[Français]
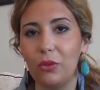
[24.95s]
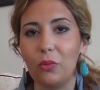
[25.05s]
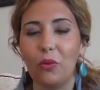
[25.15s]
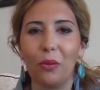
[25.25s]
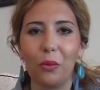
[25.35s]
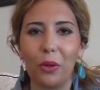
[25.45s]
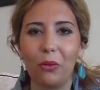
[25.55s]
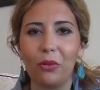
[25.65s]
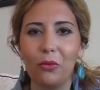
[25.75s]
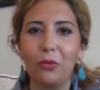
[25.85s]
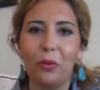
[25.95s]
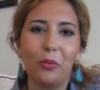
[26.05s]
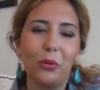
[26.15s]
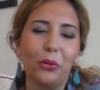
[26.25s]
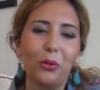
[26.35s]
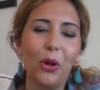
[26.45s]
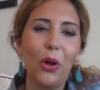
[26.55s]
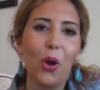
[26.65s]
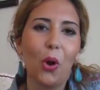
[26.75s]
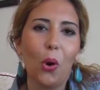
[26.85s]
Donc, pour un premier rendez-vous, on va plutôt
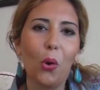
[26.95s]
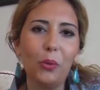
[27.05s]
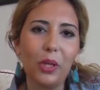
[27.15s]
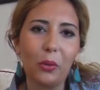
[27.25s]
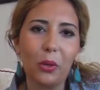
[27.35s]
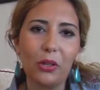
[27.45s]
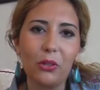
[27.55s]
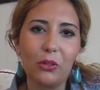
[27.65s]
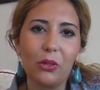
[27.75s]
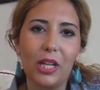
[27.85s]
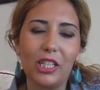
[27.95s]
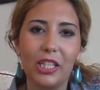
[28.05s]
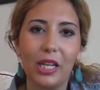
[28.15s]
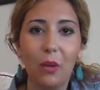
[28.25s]
opter pour quelque chose de lâché.